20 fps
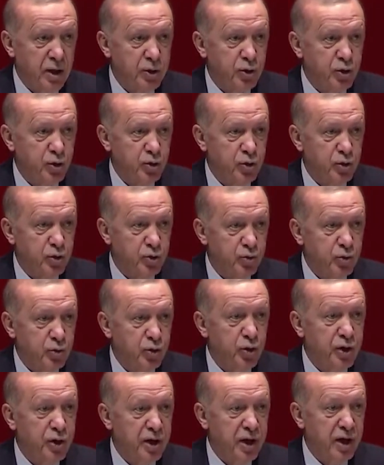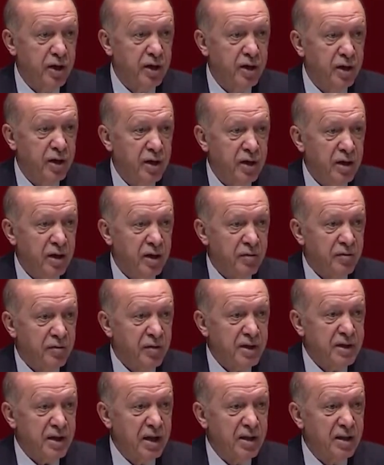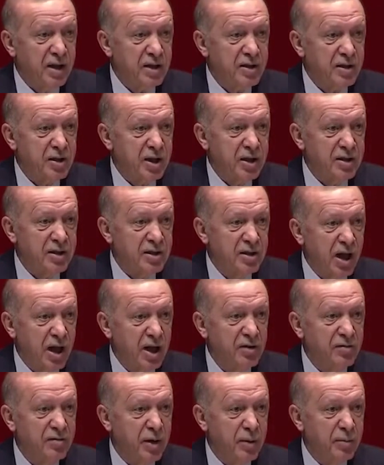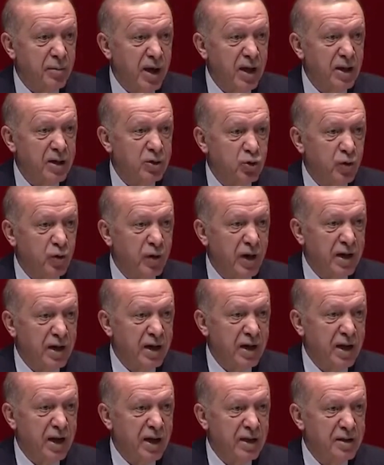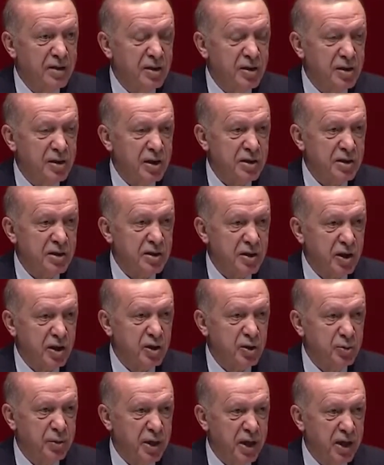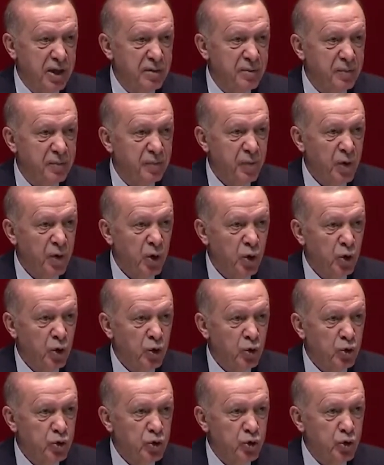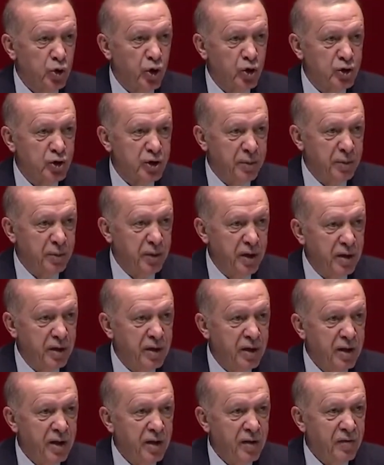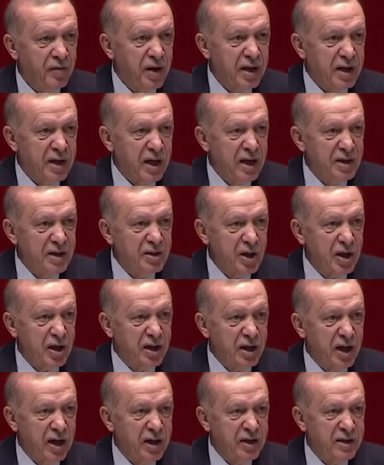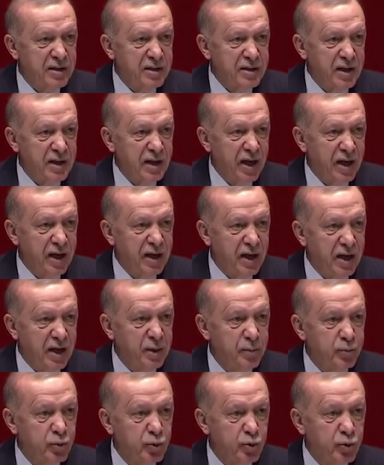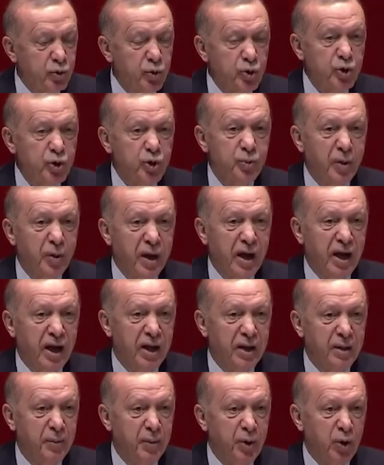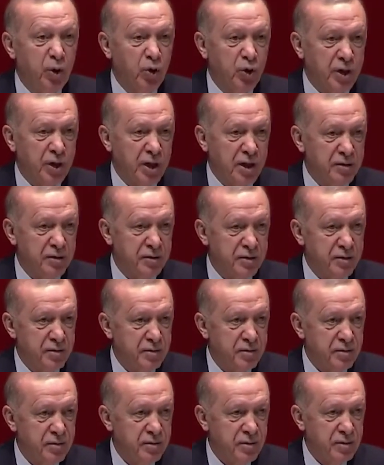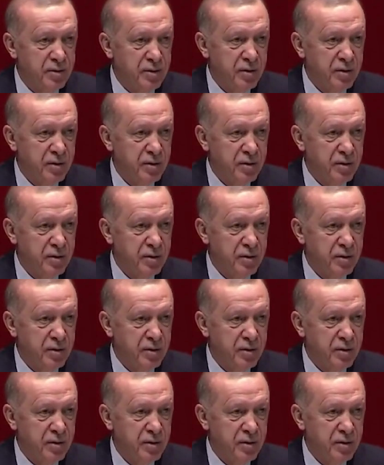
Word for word: Allah'a şükür Türkiye vatandaşları can ve mal güvenliği endişesi taşımayan, huzur özlemi ve gelecek kaygısıyla yanıp tutuşmayan bir ülkedir.